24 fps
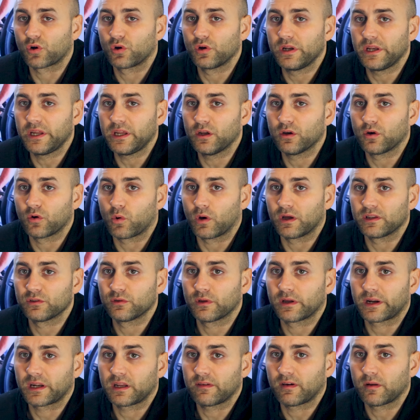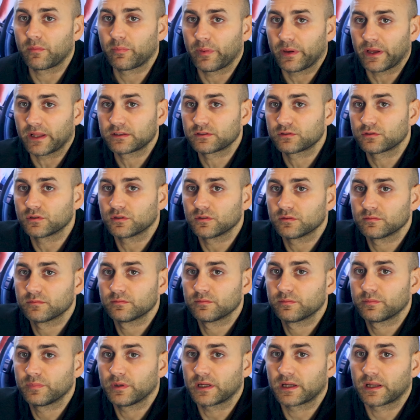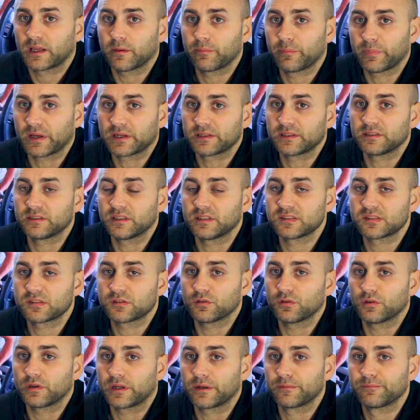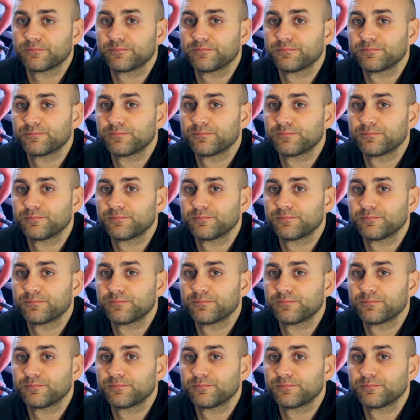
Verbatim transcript: rollio quando arriva al petto perché perde tensione.